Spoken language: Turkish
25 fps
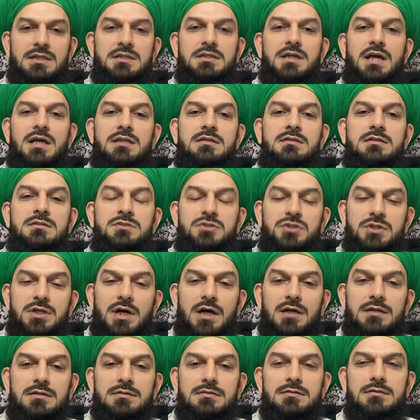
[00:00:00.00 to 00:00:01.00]
yeni kendin
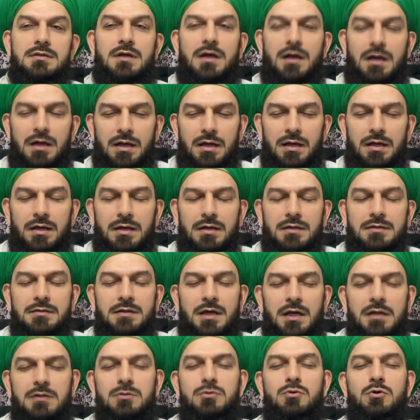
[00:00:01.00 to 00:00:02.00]
çıkart. He,
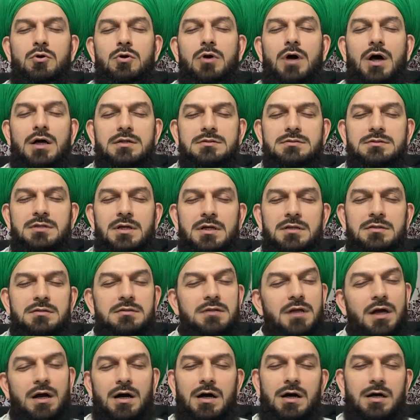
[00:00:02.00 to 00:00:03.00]
ne diyor Hazret
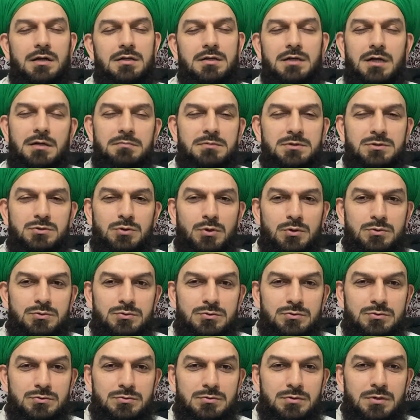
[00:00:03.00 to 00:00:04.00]
ne harika bir
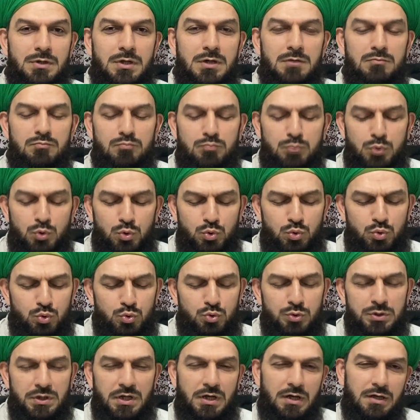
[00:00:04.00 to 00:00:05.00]
söz. Bu
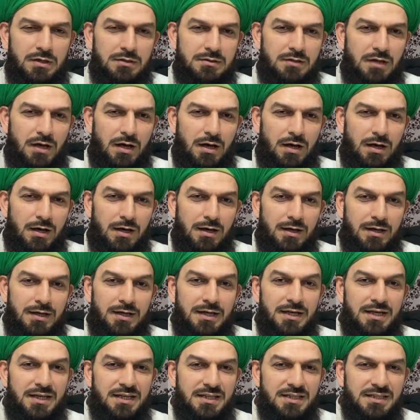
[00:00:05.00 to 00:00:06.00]
dünyada
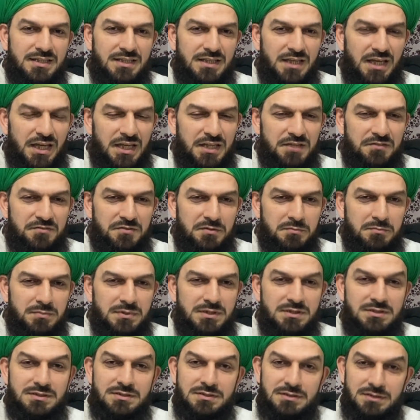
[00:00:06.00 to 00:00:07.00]

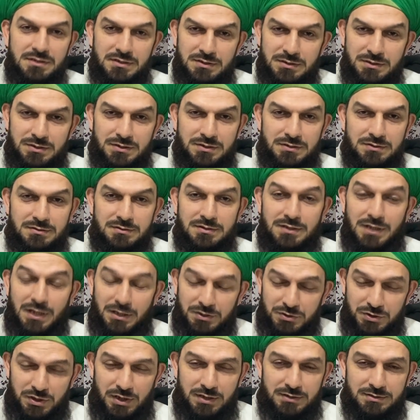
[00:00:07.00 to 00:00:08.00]
keyfimiz için
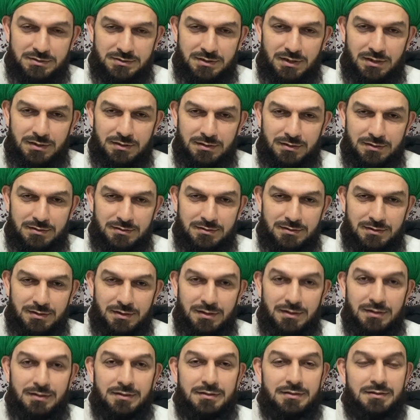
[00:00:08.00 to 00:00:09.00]
yaşarsak
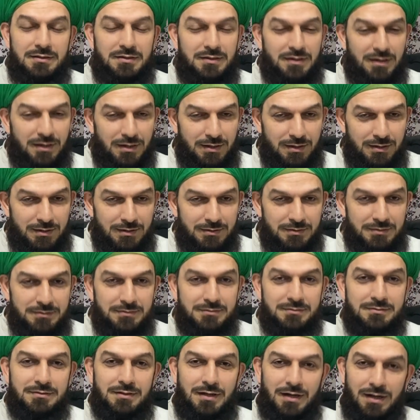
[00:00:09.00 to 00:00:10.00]

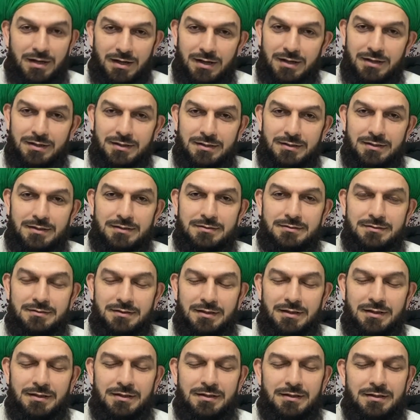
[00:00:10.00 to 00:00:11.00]
yarın
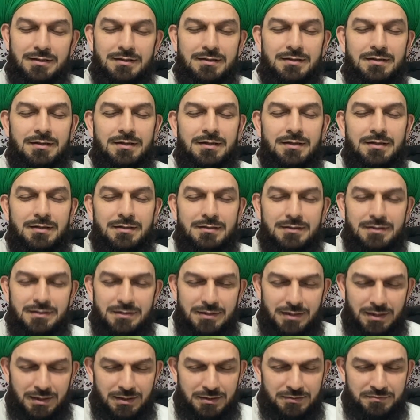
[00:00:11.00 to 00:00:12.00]
ahirette
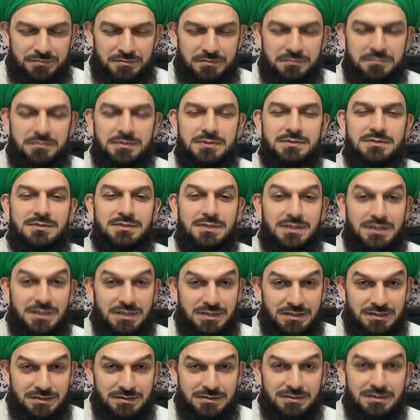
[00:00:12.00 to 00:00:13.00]
keyfimiz
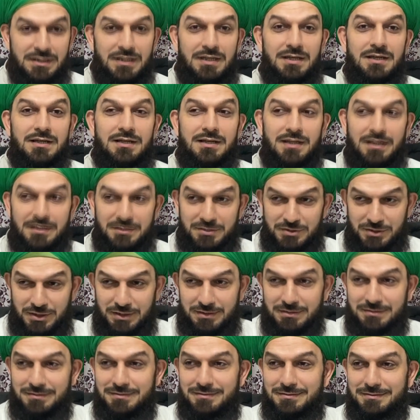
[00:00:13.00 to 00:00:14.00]
iyice
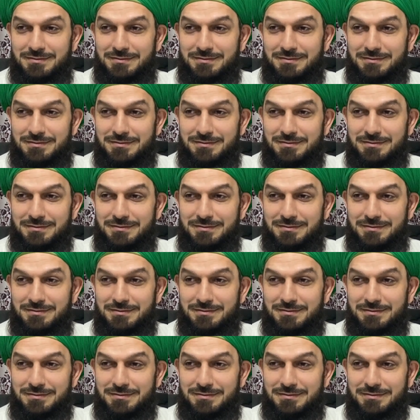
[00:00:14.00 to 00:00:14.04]
kaçar.